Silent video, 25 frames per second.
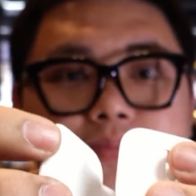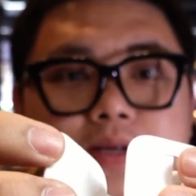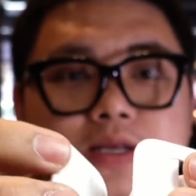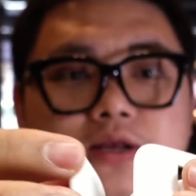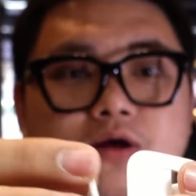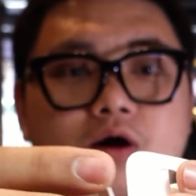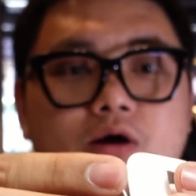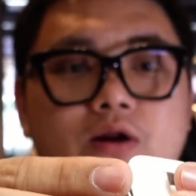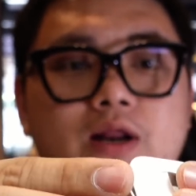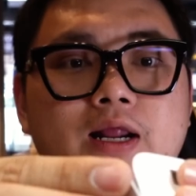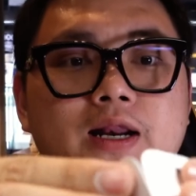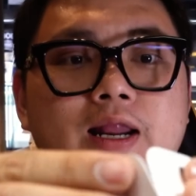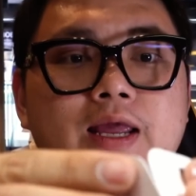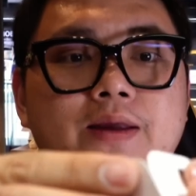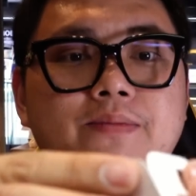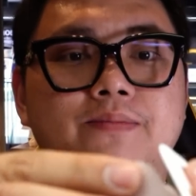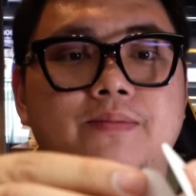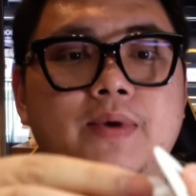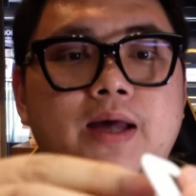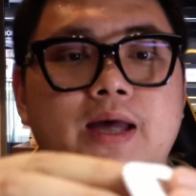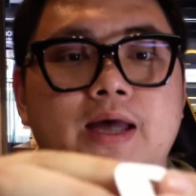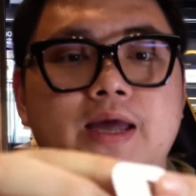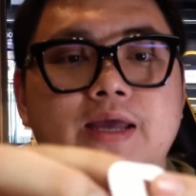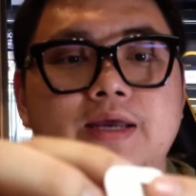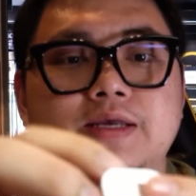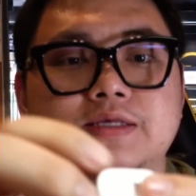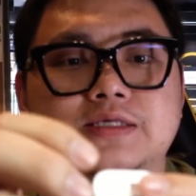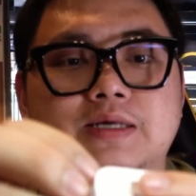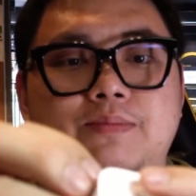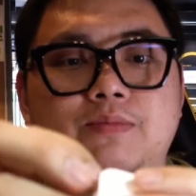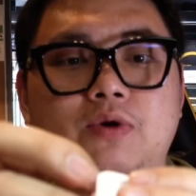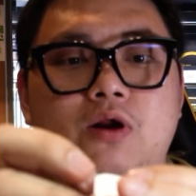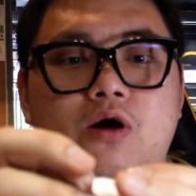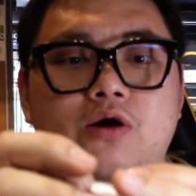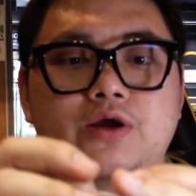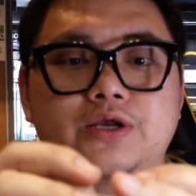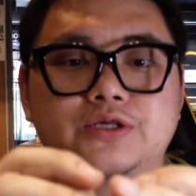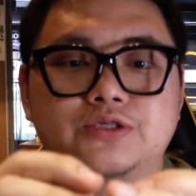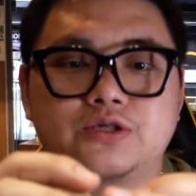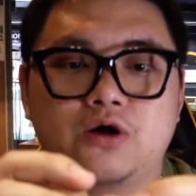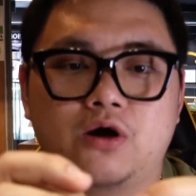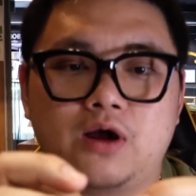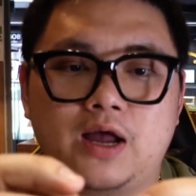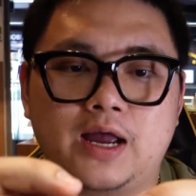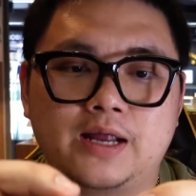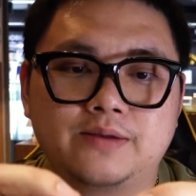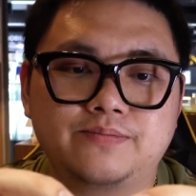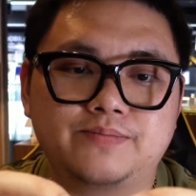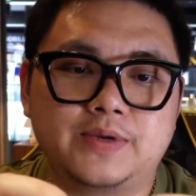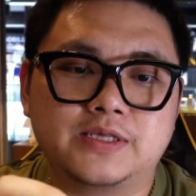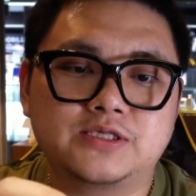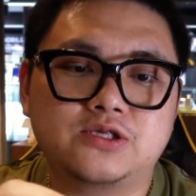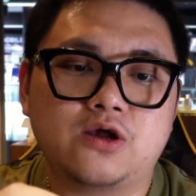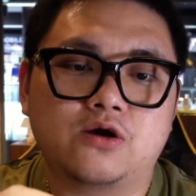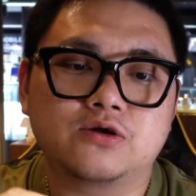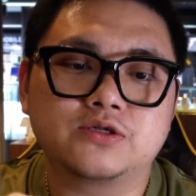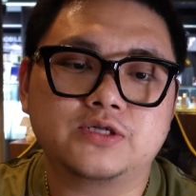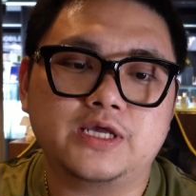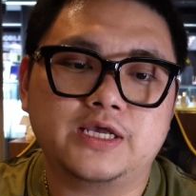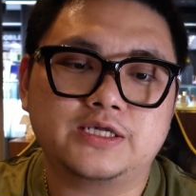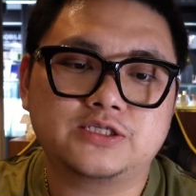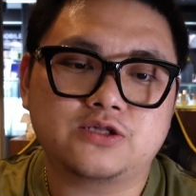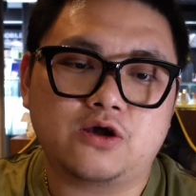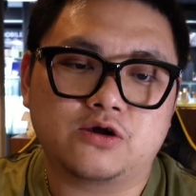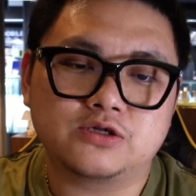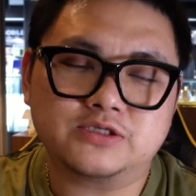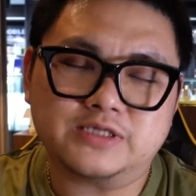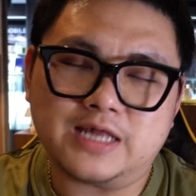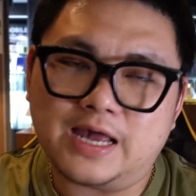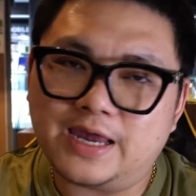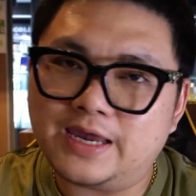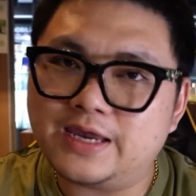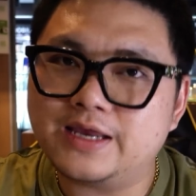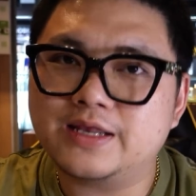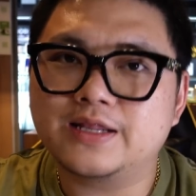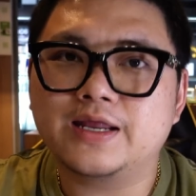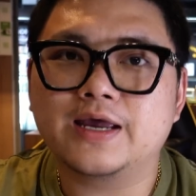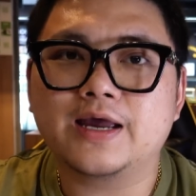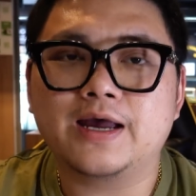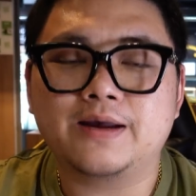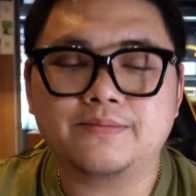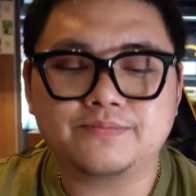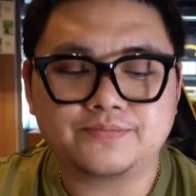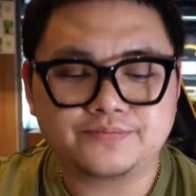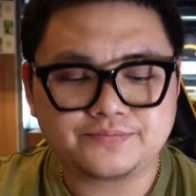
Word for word: เป็นกล่องเล็กๆ มาให้สำรองอีก 2 อันเป็น2อีก 2 ไซส์นะครับ